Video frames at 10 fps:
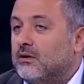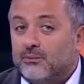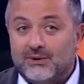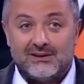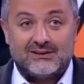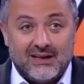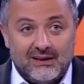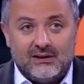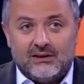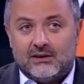Bir de
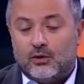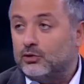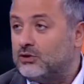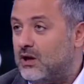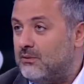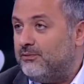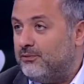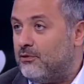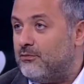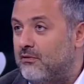senin özel bir
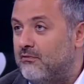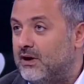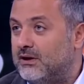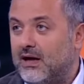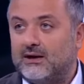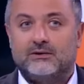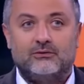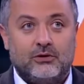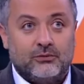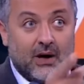forman var. Yani
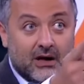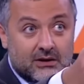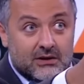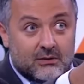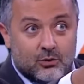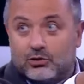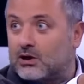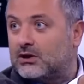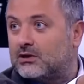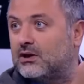böyle baktığın zaman
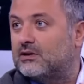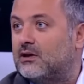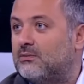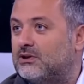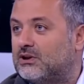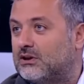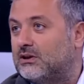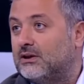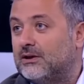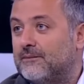uzaktan tanınabilecek.
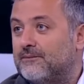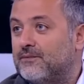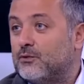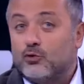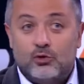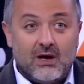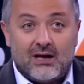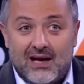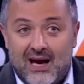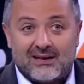Evet, çok
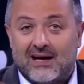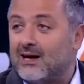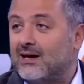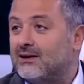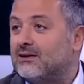Dünyada her her yerde